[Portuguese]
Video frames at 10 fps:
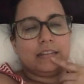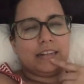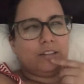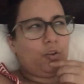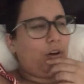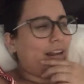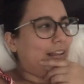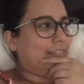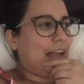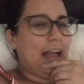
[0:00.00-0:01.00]
Trattoria
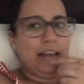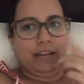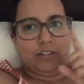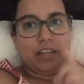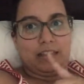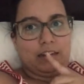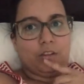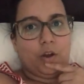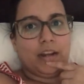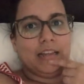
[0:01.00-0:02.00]
Itália, acho que é
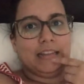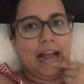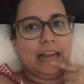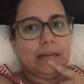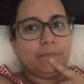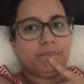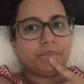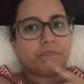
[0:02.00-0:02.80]
Trattoria Itália.